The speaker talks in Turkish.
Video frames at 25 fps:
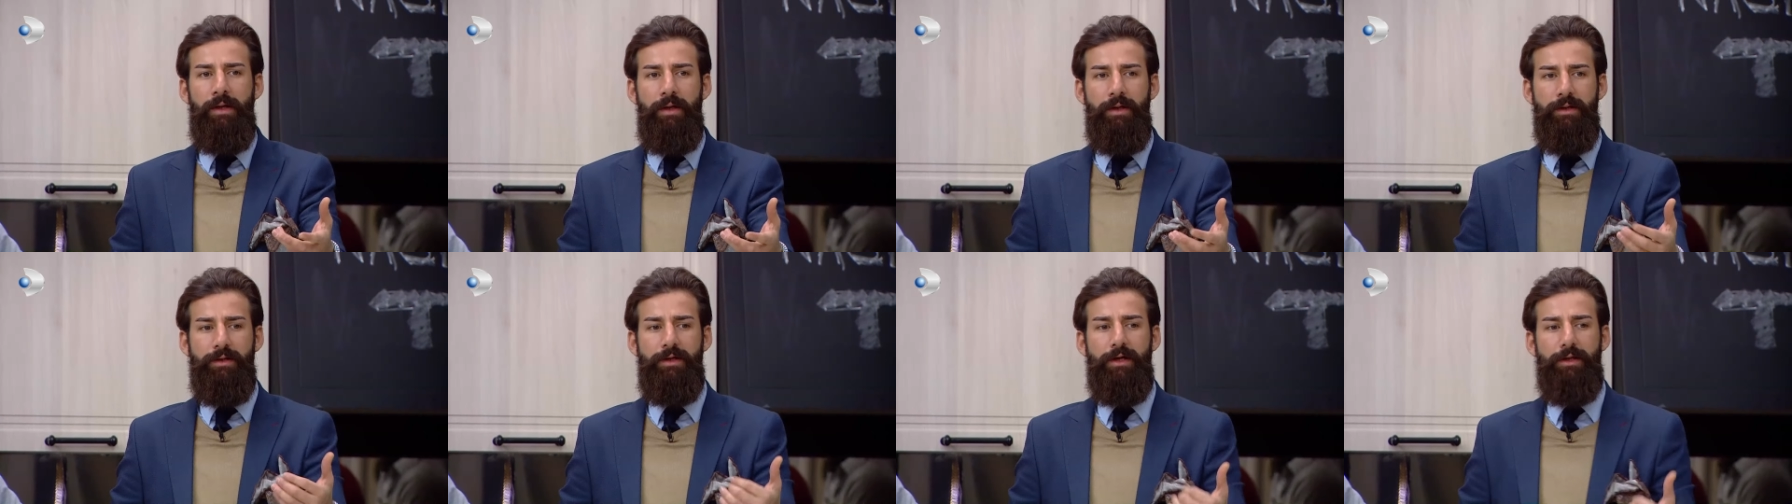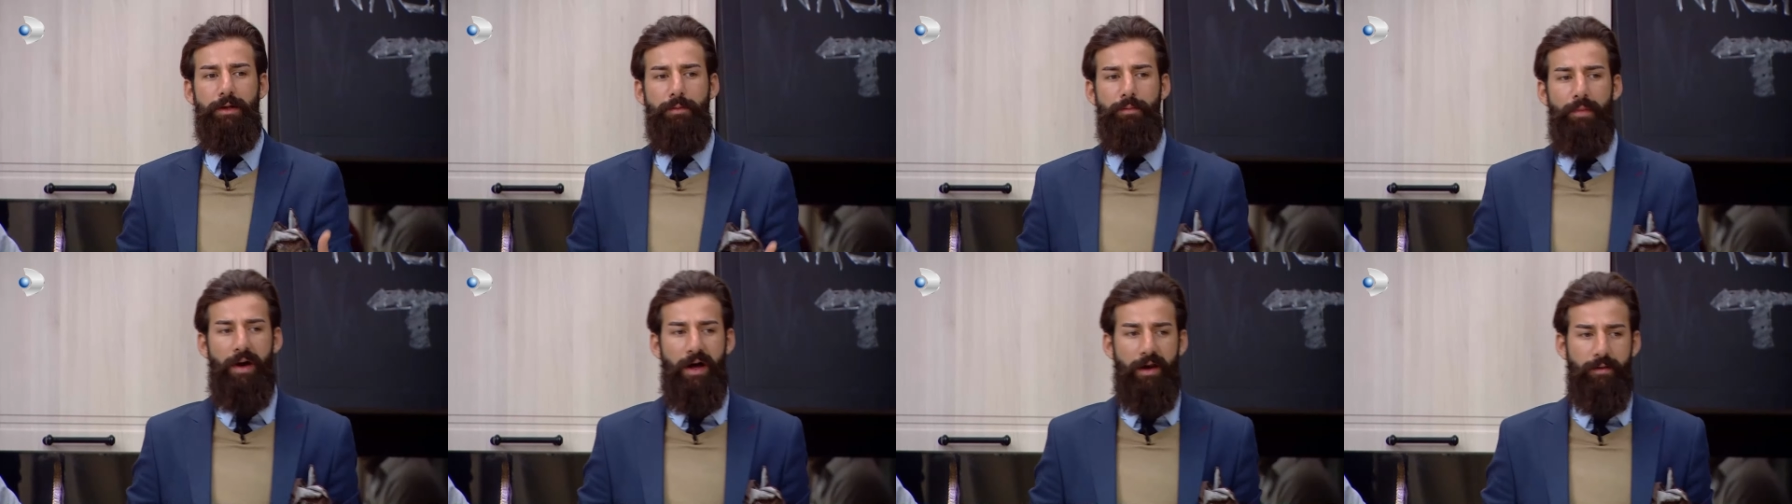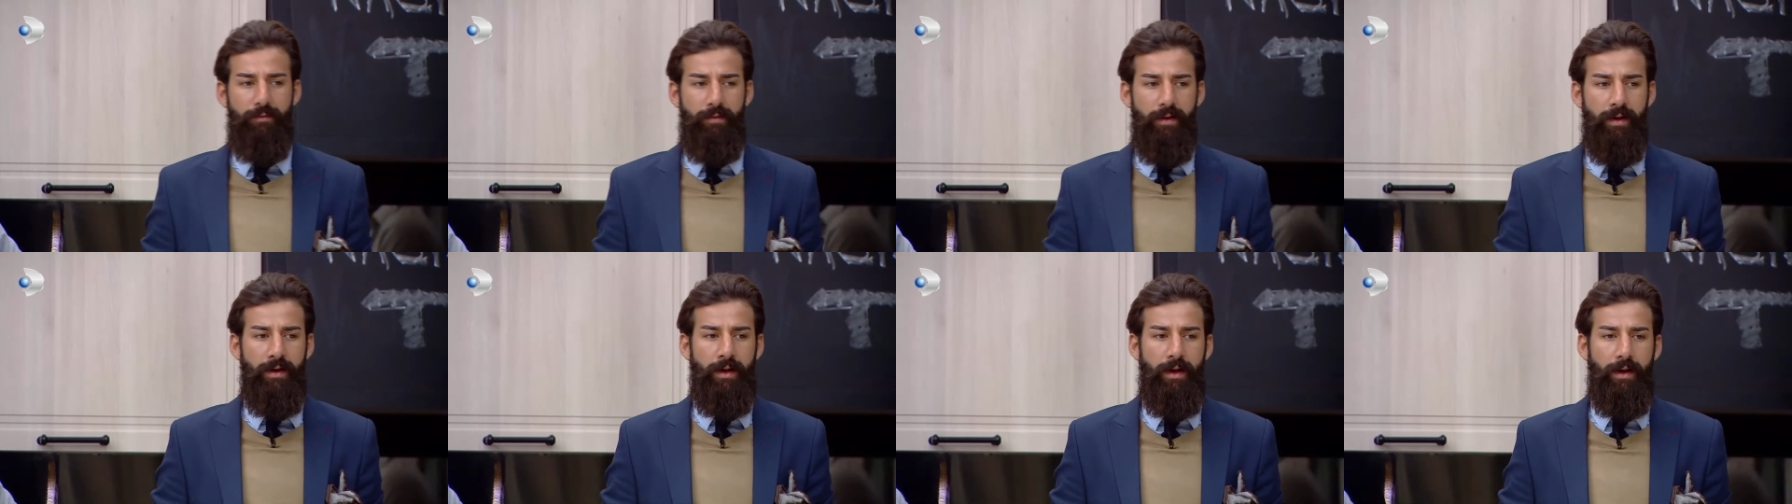ya da
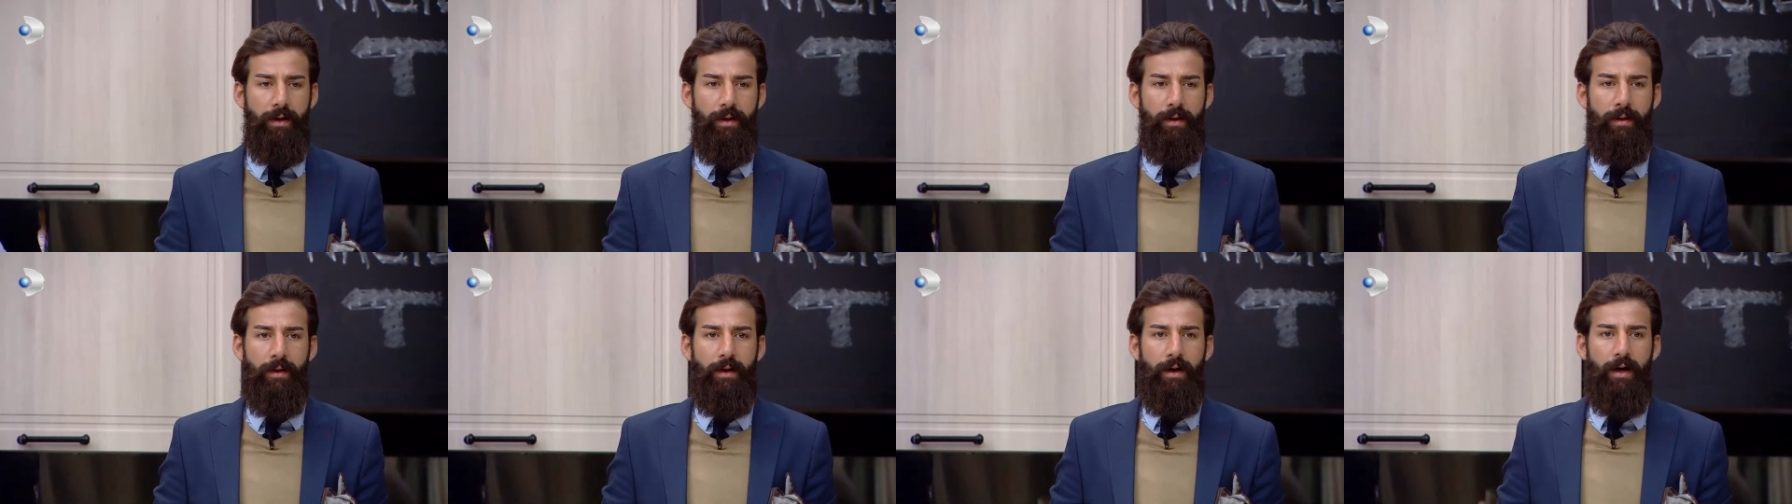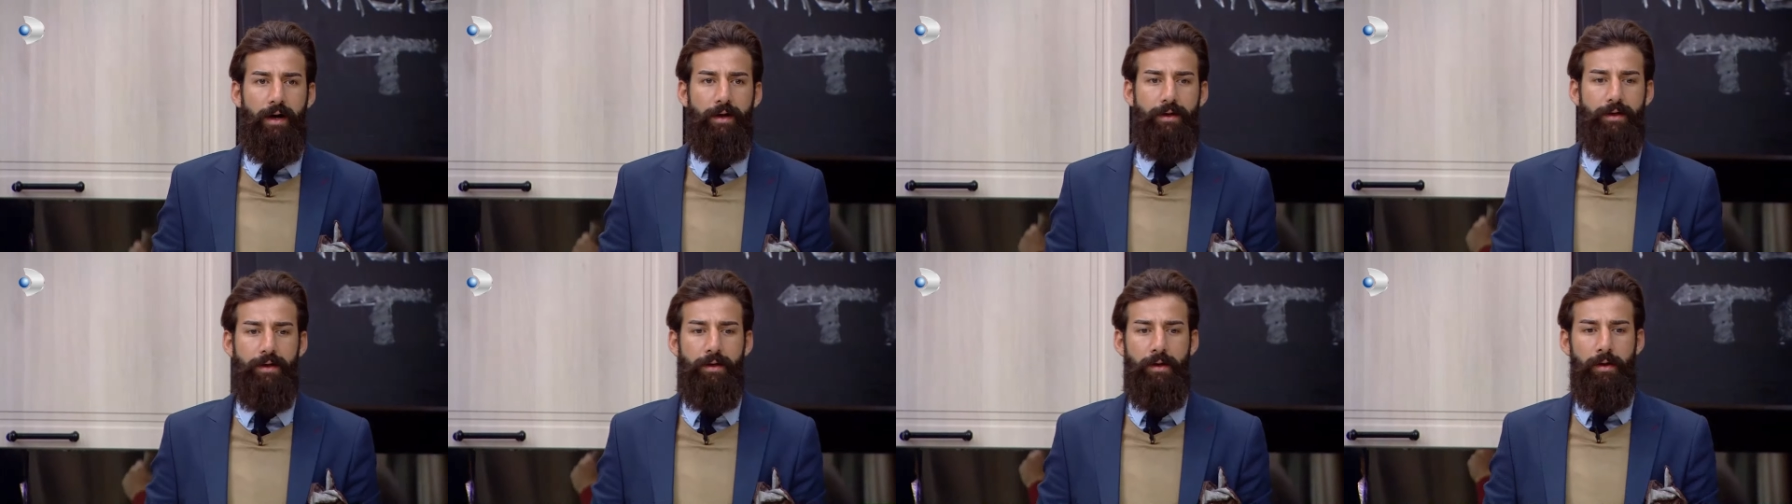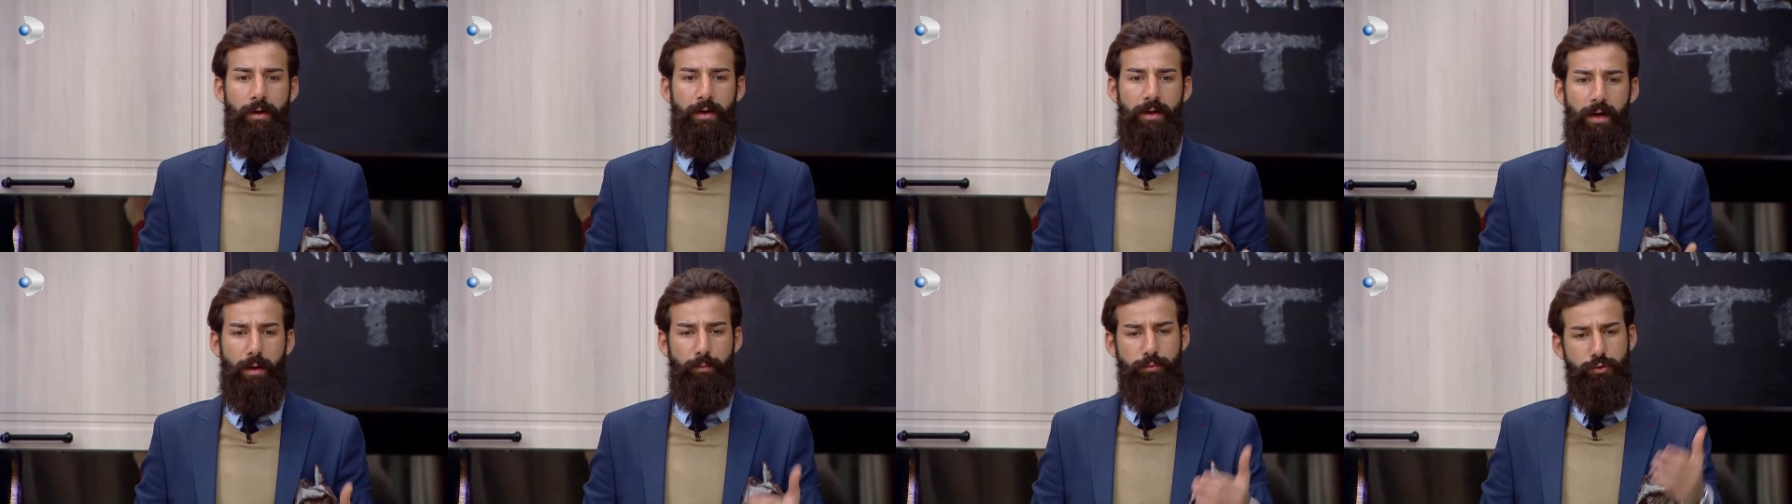Merve'ye hani
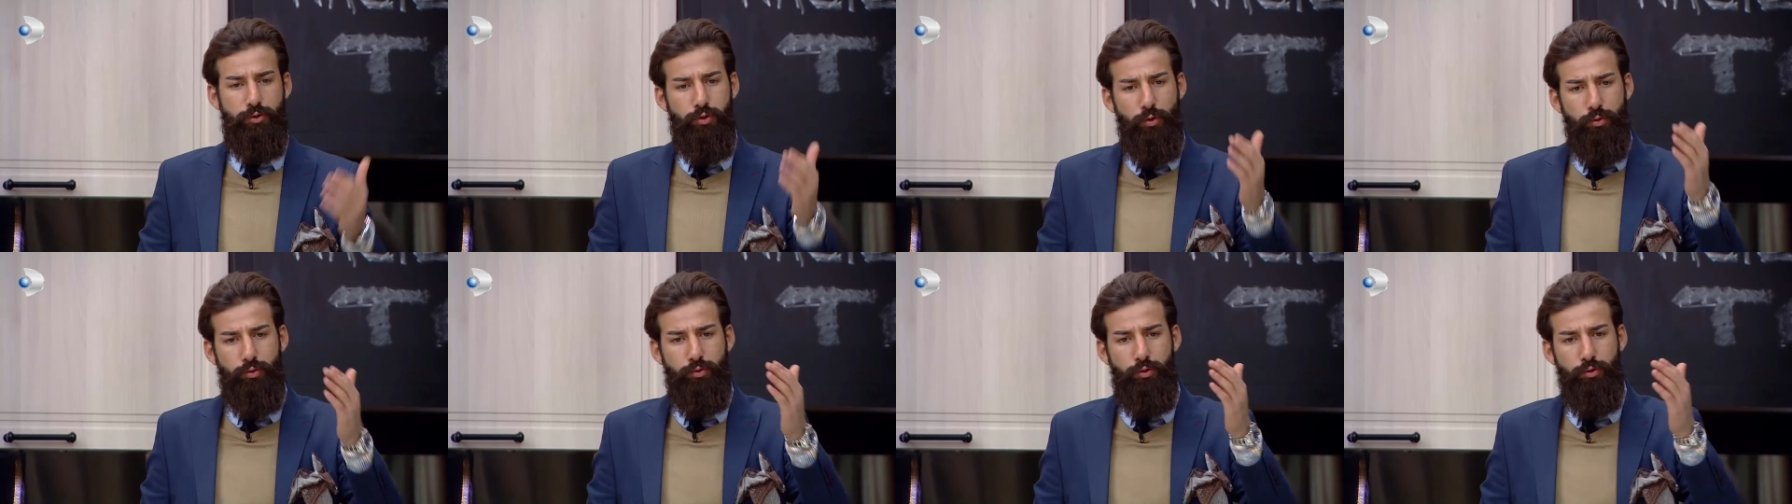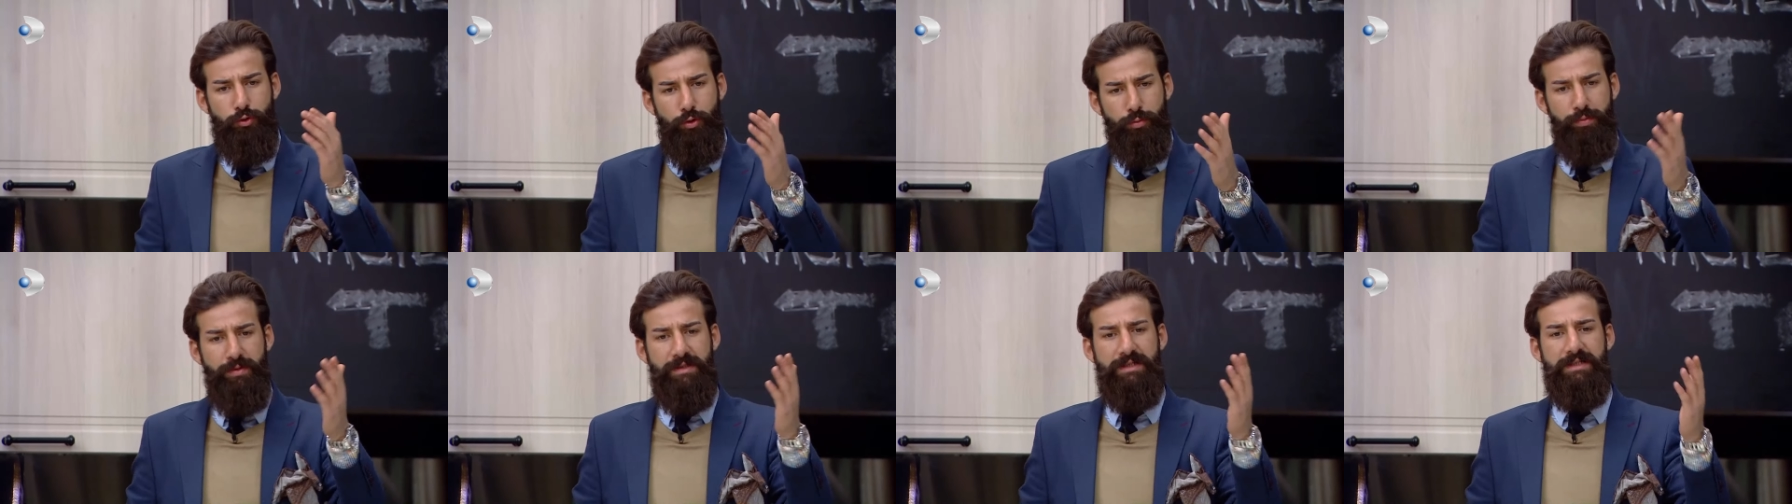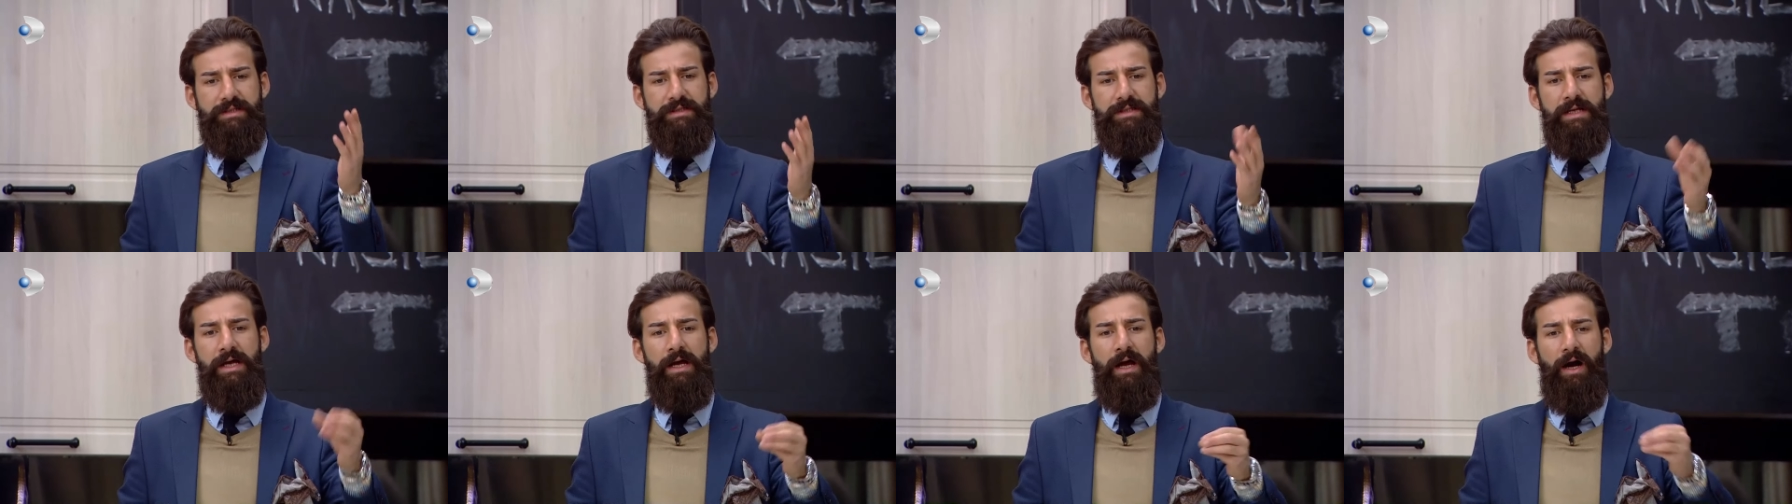ya bu çok kötü bir
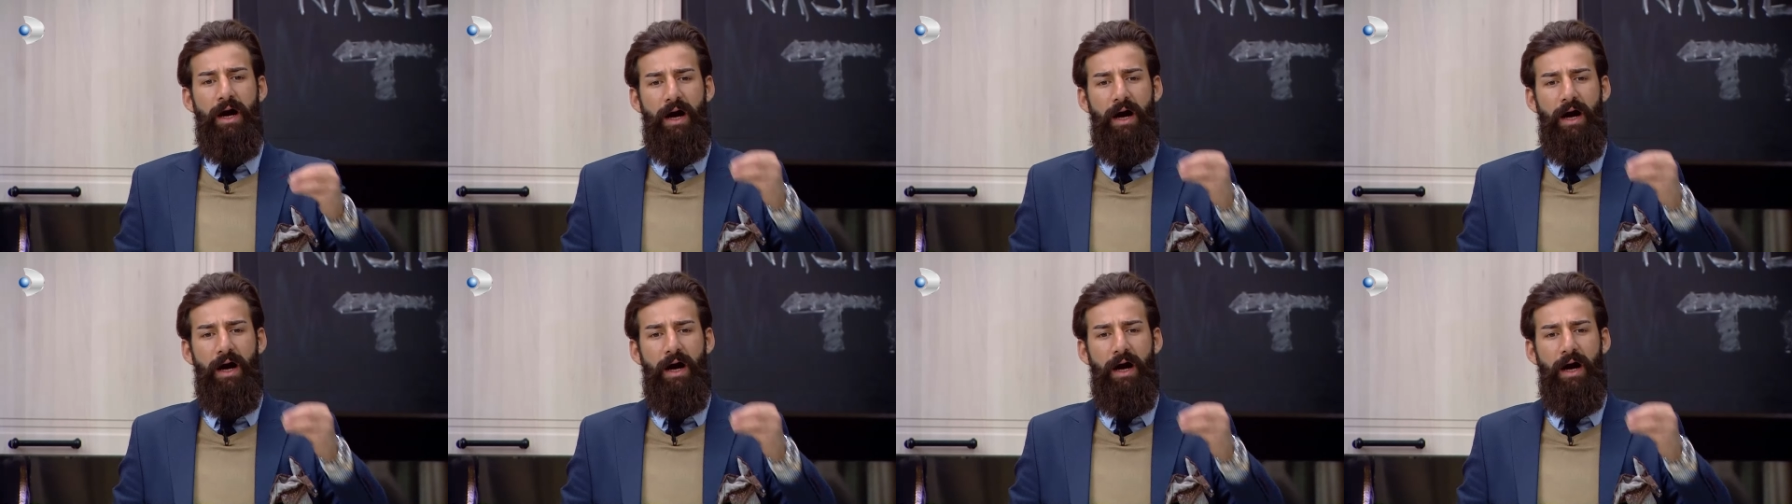kız.